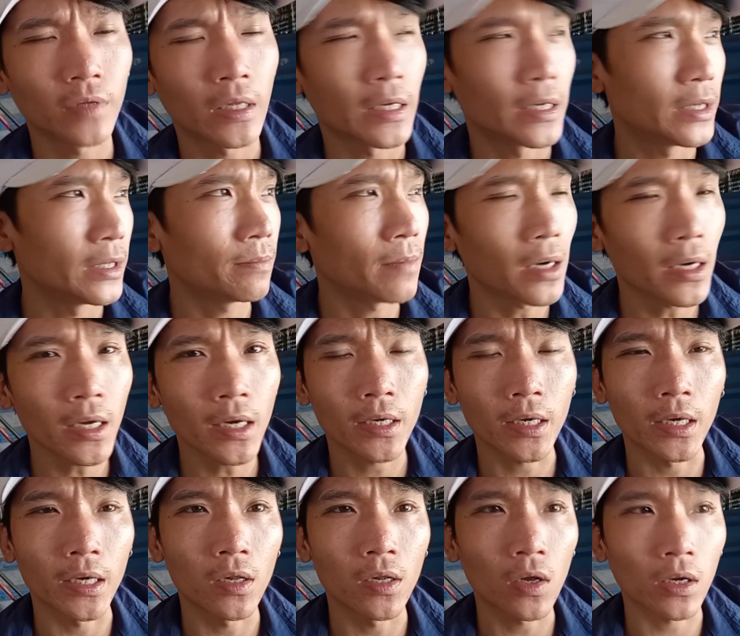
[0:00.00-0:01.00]
thì mới
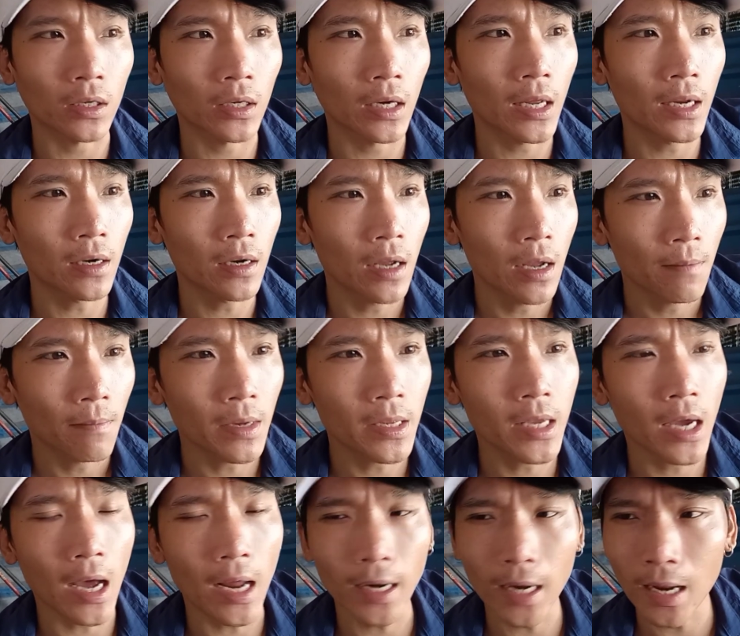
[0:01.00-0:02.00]
là kỷ lực lên
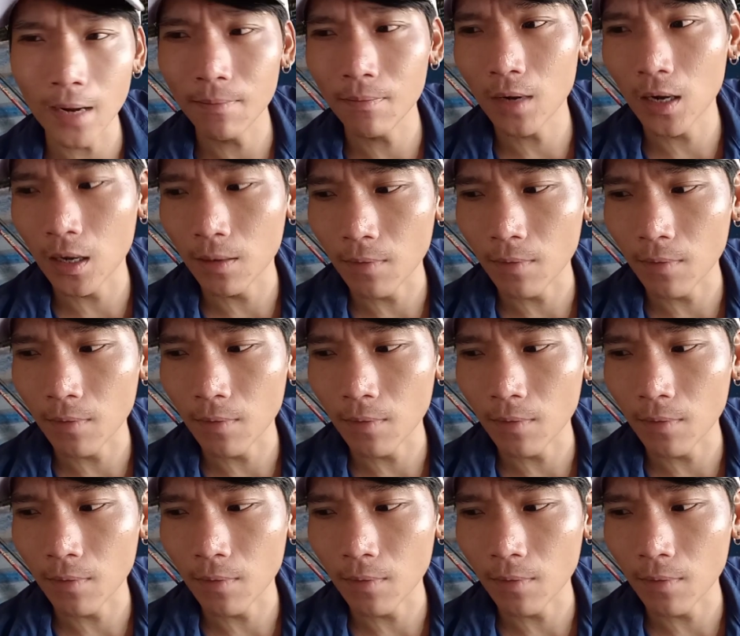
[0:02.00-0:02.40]
bây giờ anh em